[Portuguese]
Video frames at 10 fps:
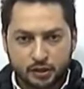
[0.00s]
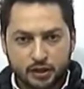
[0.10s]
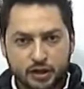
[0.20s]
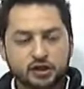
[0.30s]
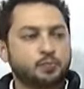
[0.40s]

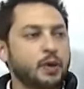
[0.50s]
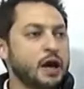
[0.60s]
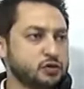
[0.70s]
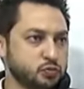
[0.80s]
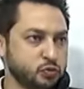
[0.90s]
grande
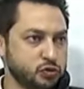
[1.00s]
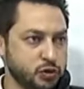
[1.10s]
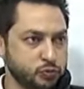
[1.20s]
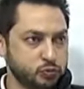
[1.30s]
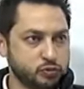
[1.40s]
parte dos
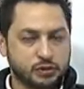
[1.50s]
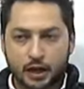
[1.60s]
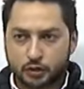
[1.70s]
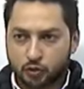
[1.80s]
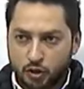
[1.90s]
municípios do
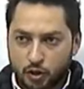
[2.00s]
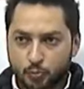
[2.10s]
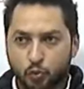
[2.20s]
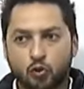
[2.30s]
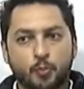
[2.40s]
estado e
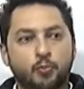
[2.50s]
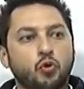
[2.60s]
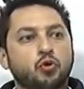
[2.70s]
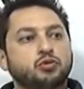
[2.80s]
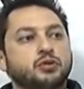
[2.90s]
pouco a
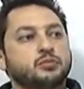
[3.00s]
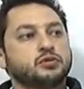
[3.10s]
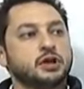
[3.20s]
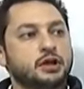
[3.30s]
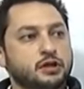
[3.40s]
pouco estamos
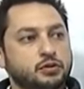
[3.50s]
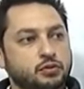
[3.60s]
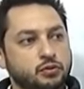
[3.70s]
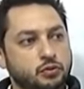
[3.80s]
Aliás, sanando. Aliás, você